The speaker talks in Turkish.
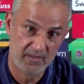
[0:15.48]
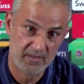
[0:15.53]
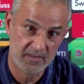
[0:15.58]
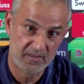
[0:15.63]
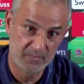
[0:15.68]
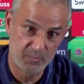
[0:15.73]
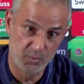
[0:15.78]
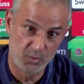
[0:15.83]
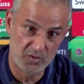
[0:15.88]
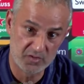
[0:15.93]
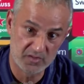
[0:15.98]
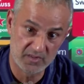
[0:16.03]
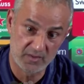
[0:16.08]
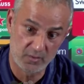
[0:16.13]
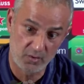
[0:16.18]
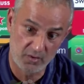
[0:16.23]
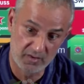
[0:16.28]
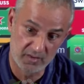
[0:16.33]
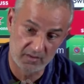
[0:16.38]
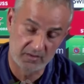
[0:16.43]
Şimdi bu
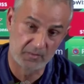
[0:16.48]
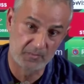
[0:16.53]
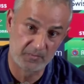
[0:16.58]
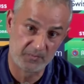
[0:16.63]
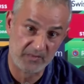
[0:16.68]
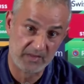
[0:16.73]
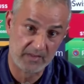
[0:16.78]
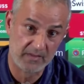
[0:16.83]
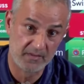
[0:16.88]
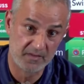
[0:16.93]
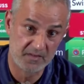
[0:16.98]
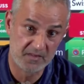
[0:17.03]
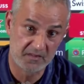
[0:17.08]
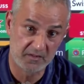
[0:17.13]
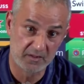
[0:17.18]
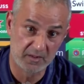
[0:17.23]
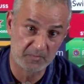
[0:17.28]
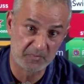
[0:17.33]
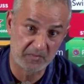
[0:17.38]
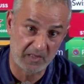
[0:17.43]
oyuncuları oynatıp risk
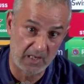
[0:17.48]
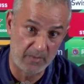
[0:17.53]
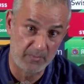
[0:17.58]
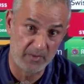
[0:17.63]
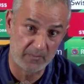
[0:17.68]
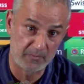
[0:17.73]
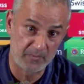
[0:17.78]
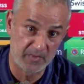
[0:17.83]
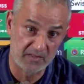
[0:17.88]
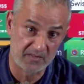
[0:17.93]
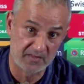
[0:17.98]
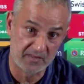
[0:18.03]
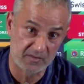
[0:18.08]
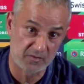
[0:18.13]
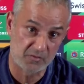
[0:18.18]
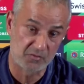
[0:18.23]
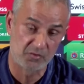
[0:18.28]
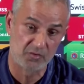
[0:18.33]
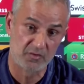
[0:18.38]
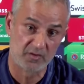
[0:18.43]
alıp kaybetmek
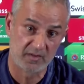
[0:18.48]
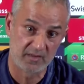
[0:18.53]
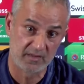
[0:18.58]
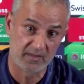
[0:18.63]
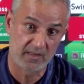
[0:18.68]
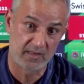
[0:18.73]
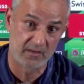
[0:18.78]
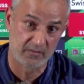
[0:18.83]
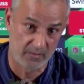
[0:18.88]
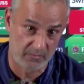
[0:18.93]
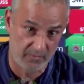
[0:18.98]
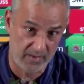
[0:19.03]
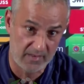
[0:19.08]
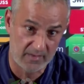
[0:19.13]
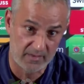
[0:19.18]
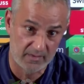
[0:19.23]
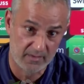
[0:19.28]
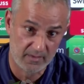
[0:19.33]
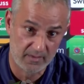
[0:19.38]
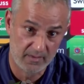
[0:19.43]
sezon sonuna kadar da
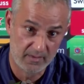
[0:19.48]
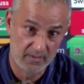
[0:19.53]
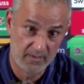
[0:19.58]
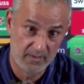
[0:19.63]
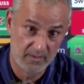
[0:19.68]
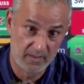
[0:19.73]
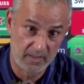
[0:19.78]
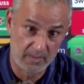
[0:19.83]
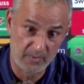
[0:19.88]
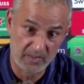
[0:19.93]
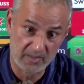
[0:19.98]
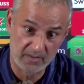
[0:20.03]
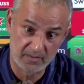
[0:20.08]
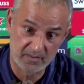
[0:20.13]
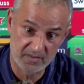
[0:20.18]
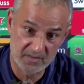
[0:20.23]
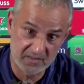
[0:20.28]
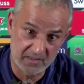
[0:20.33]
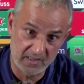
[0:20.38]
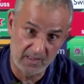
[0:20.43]
var. Ama
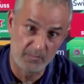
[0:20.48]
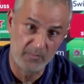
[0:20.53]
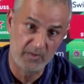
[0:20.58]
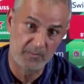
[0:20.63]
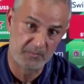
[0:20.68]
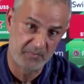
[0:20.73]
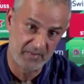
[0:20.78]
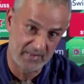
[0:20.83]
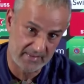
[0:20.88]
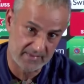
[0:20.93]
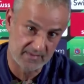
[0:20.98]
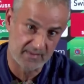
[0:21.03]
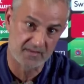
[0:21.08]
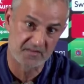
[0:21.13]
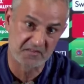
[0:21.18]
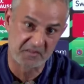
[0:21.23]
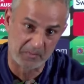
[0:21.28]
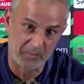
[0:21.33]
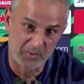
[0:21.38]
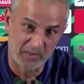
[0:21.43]
risk almayıp biraz daha
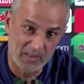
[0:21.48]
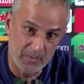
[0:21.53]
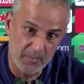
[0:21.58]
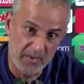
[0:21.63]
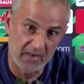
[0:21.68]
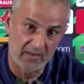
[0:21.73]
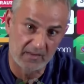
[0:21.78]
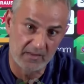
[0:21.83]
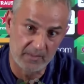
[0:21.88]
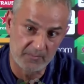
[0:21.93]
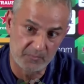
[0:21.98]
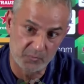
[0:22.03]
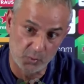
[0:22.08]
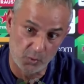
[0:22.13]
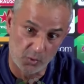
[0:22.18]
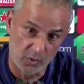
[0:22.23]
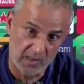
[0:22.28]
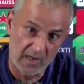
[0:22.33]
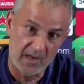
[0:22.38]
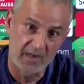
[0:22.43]
sabırlı bekleyip
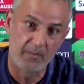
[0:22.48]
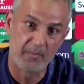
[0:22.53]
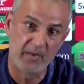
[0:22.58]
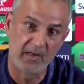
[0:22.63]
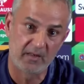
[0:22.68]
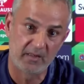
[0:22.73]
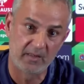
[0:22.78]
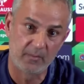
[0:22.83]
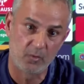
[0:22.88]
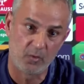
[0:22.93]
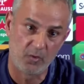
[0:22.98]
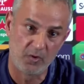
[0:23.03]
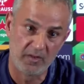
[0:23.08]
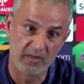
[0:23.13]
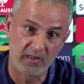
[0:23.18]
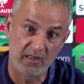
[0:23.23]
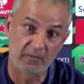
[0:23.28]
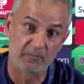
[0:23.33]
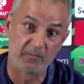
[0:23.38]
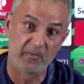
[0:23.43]
doğru anı bekleyip
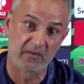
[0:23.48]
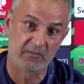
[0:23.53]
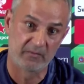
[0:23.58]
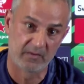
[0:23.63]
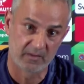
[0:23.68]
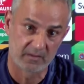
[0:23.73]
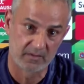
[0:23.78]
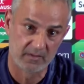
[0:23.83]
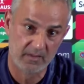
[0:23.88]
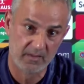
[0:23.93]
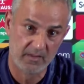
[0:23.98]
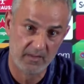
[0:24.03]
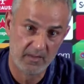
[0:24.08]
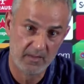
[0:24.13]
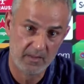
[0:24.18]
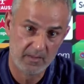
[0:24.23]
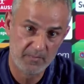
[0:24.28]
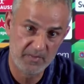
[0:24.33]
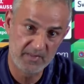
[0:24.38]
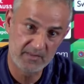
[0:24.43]
oyunu atmak var.
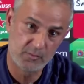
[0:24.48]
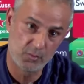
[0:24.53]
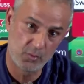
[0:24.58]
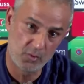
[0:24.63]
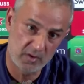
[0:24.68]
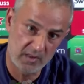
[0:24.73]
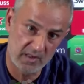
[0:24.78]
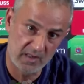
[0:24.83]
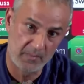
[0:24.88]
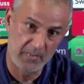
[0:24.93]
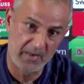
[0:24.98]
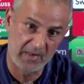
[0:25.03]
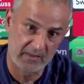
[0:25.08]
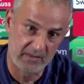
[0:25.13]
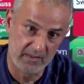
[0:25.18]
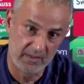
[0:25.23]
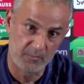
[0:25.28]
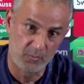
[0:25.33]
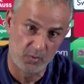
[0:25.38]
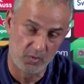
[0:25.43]
Biz doğru anı
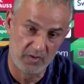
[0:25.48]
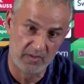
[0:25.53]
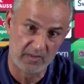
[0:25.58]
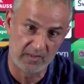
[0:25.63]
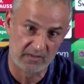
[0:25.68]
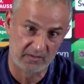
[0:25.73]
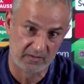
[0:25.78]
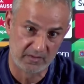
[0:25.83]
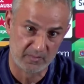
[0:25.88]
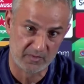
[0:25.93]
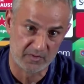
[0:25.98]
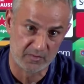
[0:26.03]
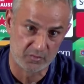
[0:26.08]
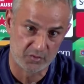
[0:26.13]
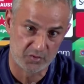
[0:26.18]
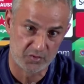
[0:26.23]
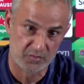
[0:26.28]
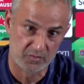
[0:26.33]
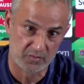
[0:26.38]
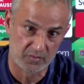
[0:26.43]
bekleyip oyunu attığımızı
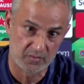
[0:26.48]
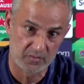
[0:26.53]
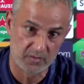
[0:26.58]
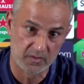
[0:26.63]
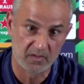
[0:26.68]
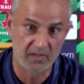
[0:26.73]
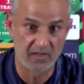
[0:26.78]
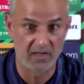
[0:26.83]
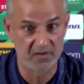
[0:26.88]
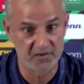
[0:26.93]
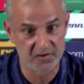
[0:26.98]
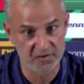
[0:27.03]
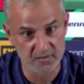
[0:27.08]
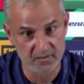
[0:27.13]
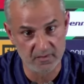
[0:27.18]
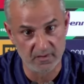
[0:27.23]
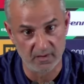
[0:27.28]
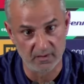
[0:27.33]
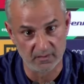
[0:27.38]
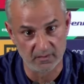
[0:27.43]
düşünüyoruz.
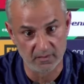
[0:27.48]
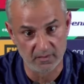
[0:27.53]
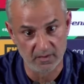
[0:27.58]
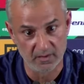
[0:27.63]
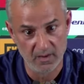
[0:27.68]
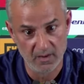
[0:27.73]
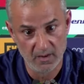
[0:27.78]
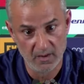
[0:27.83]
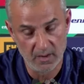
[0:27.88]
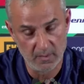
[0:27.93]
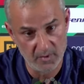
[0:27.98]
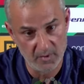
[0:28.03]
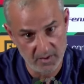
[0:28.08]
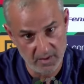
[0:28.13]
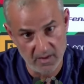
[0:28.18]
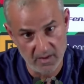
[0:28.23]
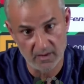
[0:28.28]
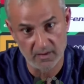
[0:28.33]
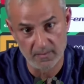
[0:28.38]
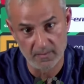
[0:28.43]
Karşılığını da aldık ama
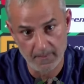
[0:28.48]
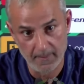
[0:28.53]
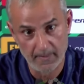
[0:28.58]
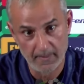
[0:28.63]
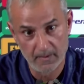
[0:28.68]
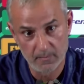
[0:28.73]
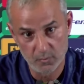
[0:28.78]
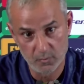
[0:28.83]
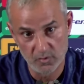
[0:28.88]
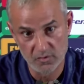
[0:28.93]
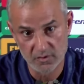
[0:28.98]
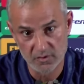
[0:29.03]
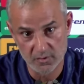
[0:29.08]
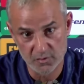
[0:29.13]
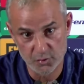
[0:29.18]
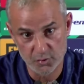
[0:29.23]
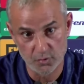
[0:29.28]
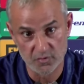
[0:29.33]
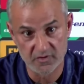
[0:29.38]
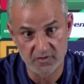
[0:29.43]
yarın Bonca'nın
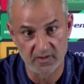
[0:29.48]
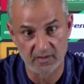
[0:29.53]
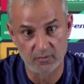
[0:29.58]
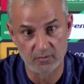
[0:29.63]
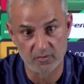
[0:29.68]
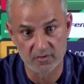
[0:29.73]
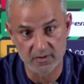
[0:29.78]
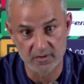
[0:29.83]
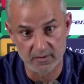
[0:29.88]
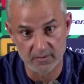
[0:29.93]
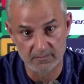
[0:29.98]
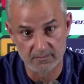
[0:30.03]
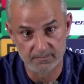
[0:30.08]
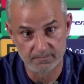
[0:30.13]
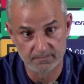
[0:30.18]
çoğu sahada olacak.